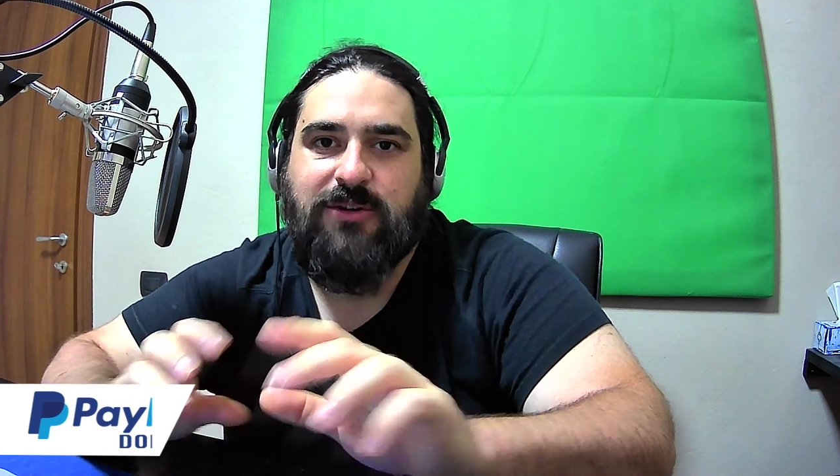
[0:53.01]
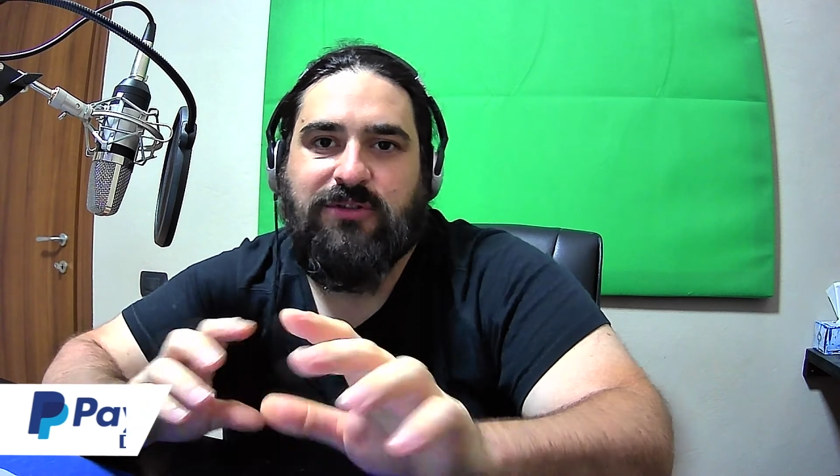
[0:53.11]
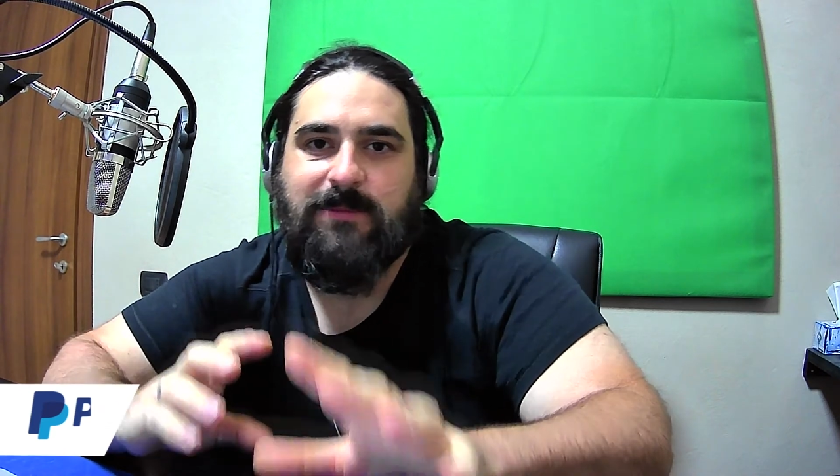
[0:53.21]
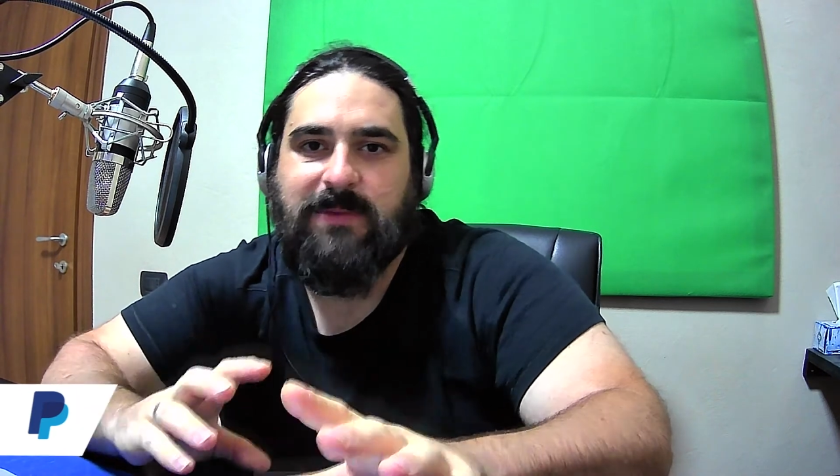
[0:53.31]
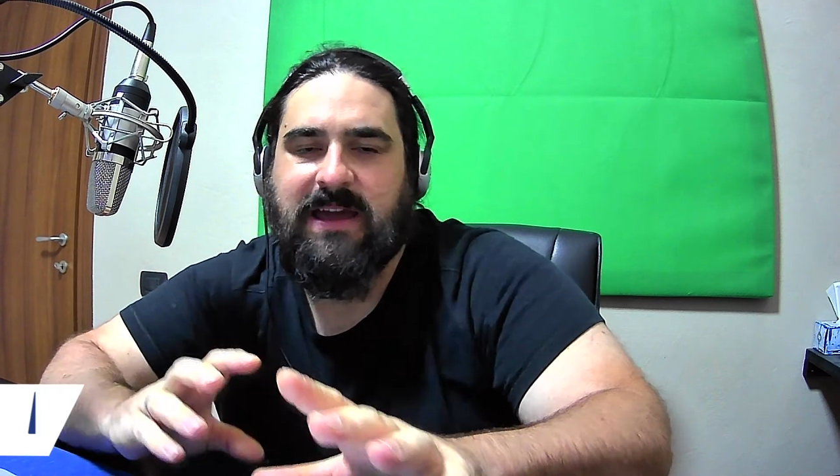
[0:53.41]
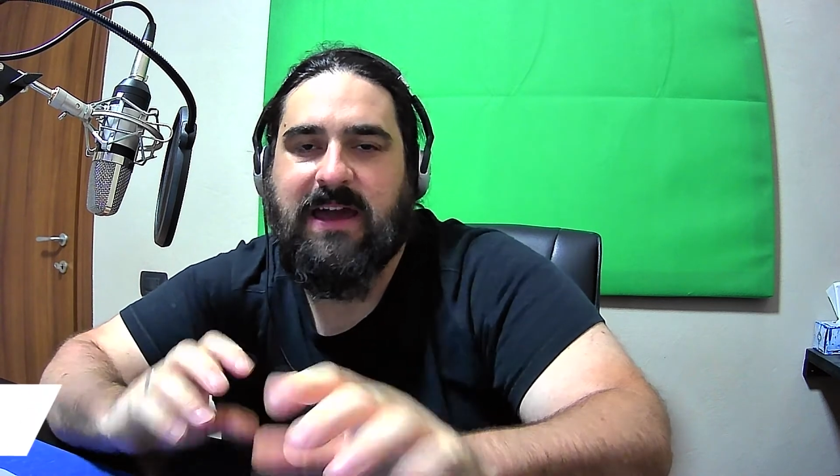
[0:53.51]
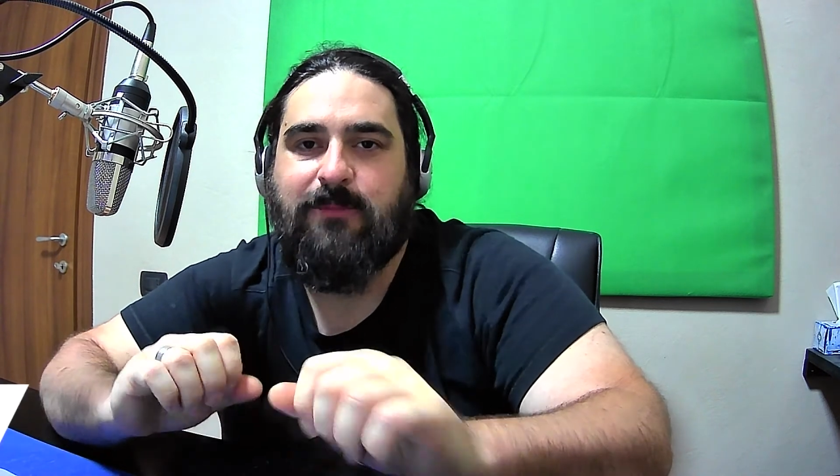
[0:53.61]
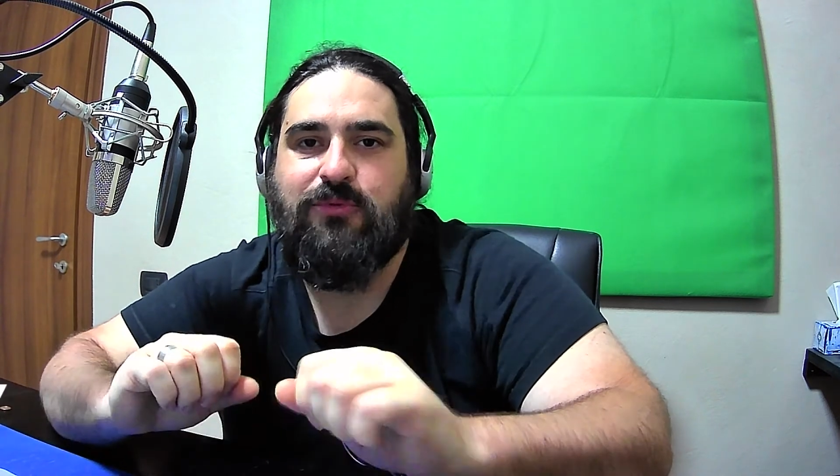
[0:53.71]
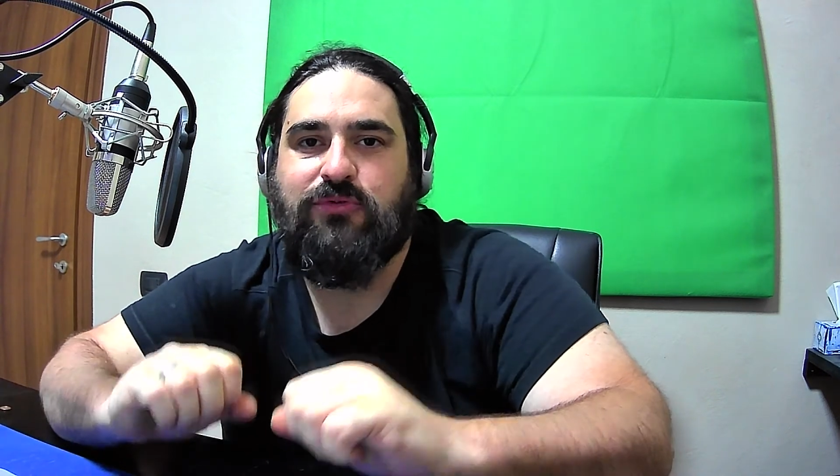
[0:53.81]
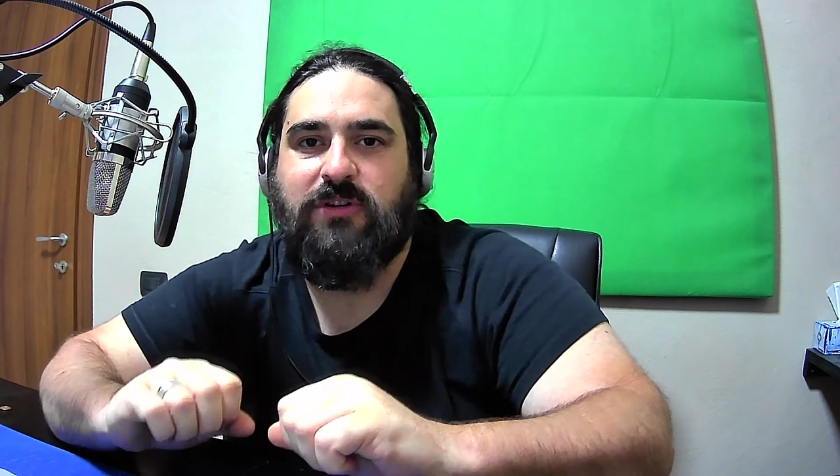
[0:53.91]
da applicare
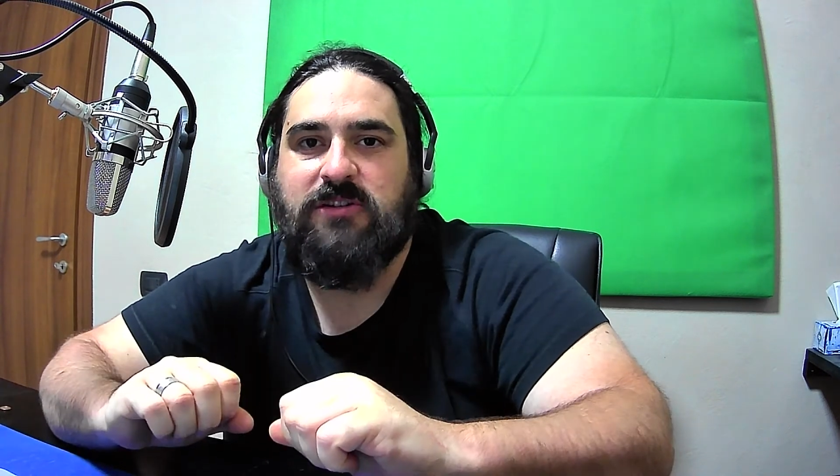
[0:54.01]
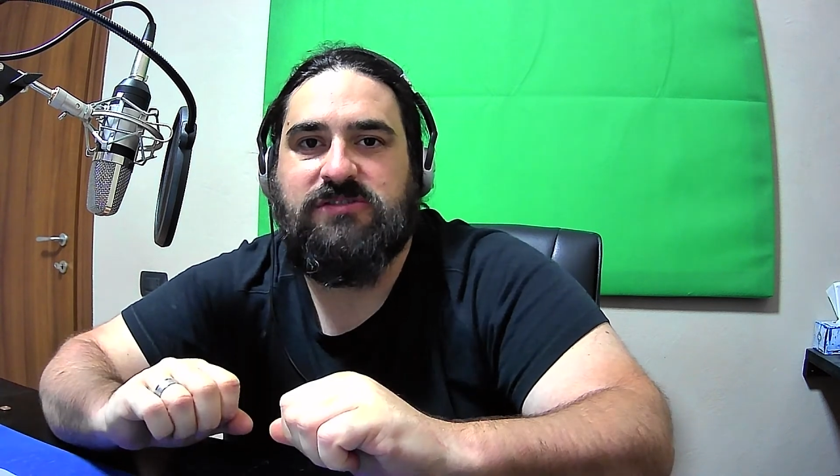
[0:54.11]
appunto le nostre